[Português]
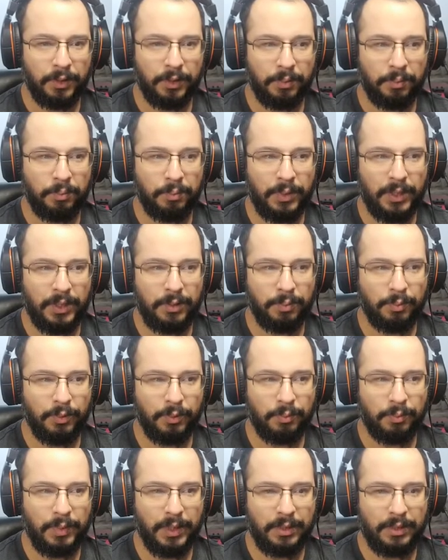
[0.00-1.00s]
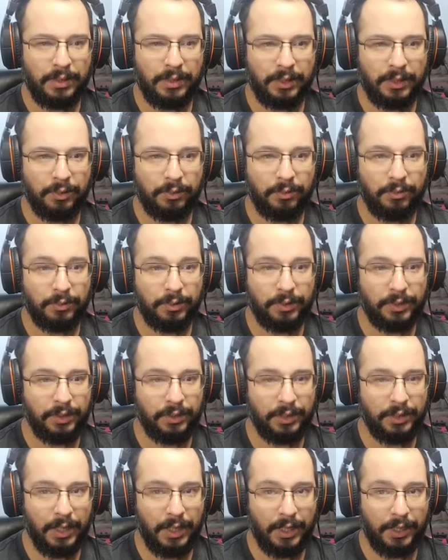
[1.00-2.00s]
Bispo B5,
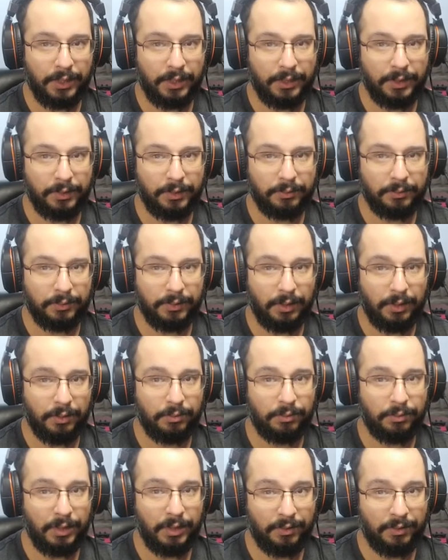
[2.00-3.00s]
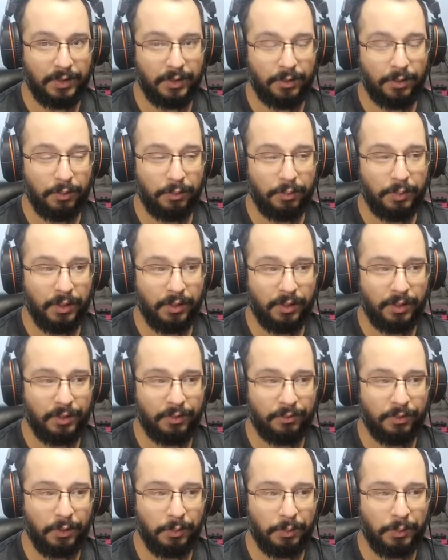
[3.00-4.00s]
cheque. Então, o avanço do peão ali
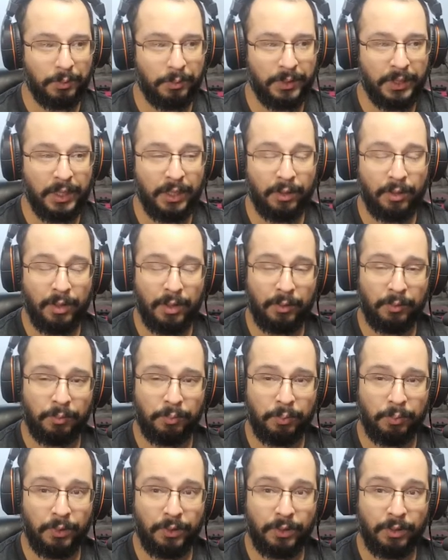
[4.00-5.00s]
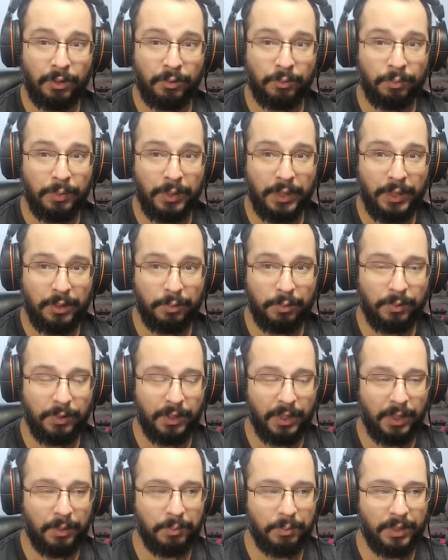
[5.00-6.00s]
foi para dar um apoio ao bispo,
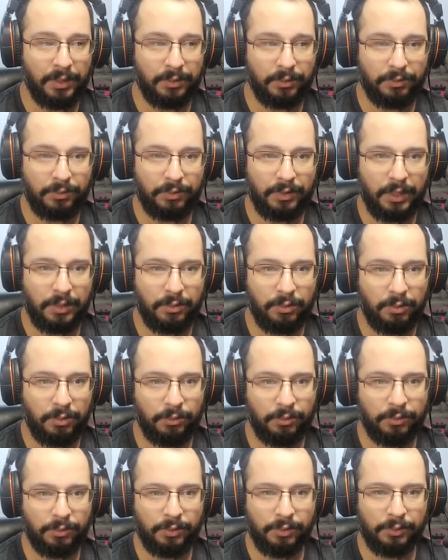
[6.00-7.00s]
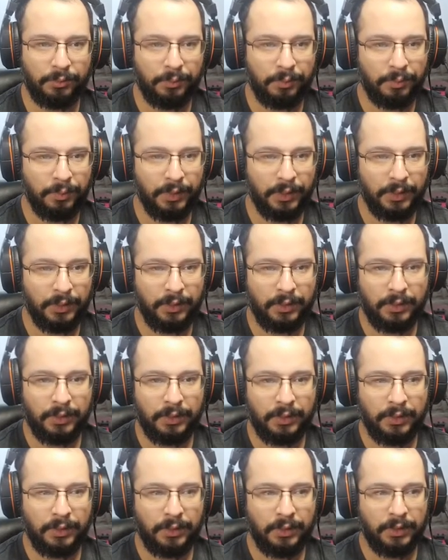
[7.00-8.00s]
né? Para ele não ficar solto.
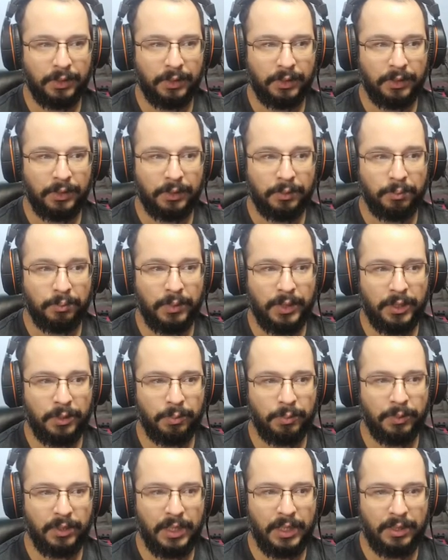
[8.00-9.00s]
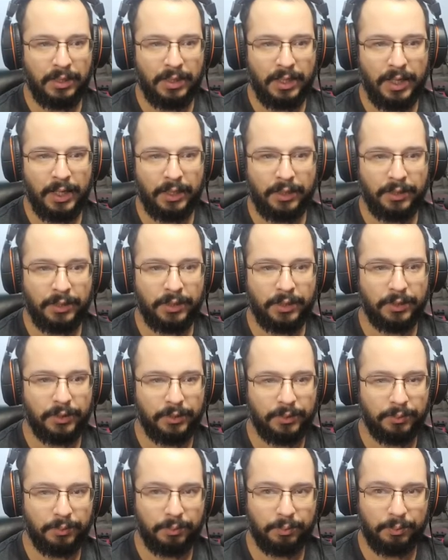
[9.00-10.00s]
Bispo D7,
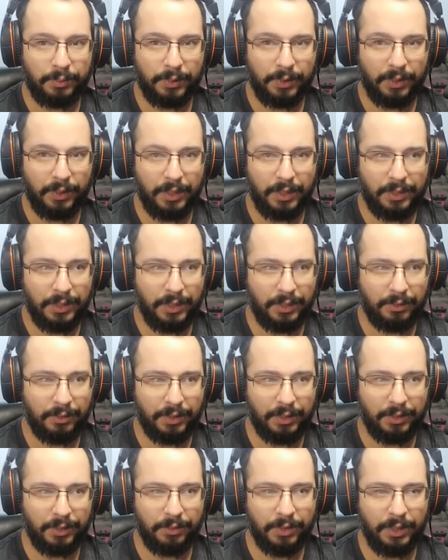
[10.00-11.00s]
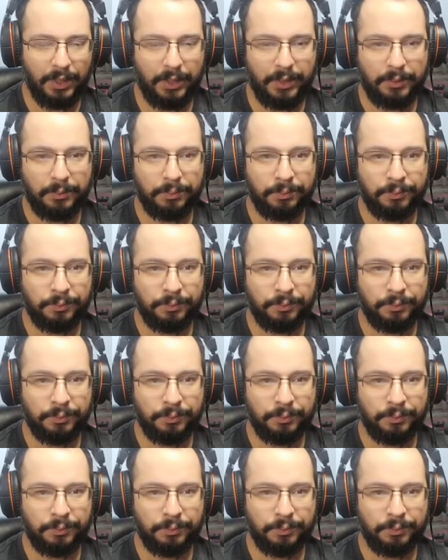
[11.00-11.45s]
protegendo aqui o rei.